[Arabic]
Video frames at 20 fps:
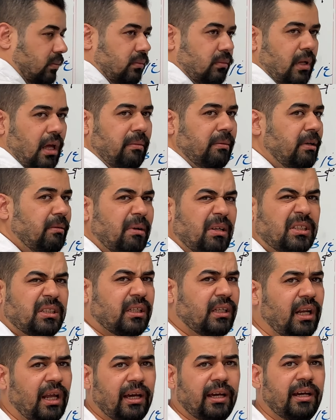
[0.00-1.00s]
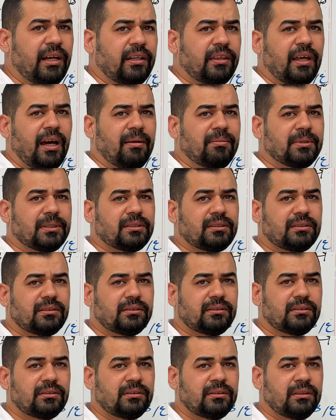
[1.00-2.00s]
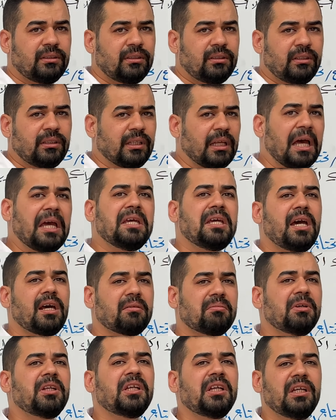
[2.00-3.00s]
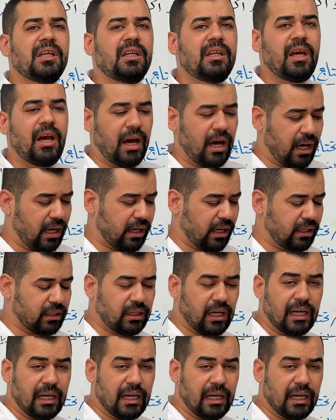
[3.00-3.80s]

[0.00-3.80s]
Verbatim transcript: الاميبا شكلها غير ثابت يتغير من حين لاخر